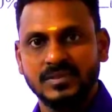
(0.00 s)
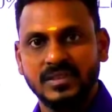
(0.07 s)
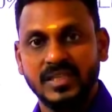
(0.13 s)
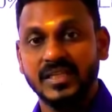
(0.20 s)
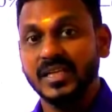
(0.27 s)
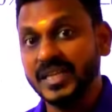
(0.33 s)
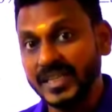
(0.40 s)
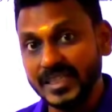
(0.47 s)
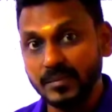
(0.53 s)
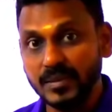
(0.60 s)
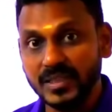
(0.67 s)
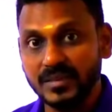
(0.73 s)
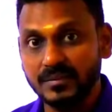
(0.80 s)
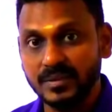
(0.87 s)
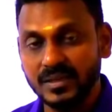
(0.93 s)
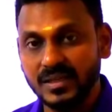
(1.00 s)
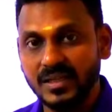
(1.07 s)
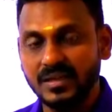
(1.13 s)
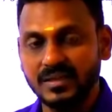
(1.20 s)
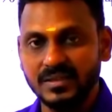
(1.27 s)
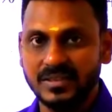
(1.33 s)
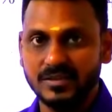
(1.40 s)
ஏன்னா ரெட்டப்பட்ட நம்பரில்
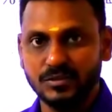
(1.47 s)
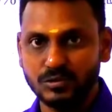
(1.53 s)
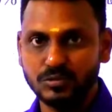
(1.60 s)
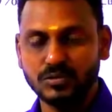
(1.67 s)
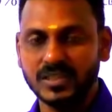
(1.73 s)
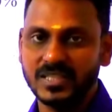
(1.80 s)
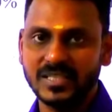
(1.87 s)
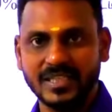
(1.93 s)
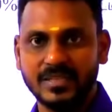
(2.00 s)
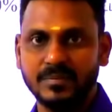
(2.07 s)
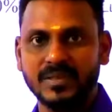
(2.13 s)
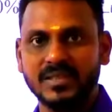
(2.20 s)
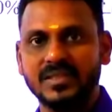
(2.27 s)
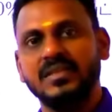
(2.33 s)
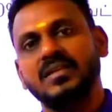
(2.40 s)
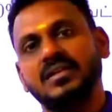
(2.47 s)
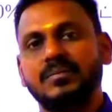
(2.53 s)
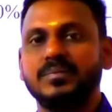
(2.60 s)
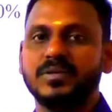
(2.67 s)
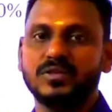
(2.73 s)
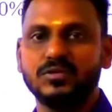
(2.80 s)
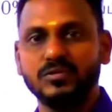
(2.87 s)
டூங்கிறது ரெட்டப்பட தானே
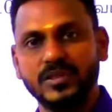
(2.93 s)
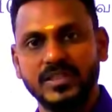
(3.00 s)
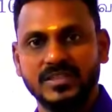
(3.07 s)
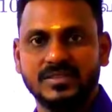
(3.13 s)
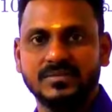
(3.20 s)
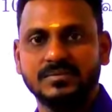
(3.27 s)
அப்போ டூ இயர்ஸ்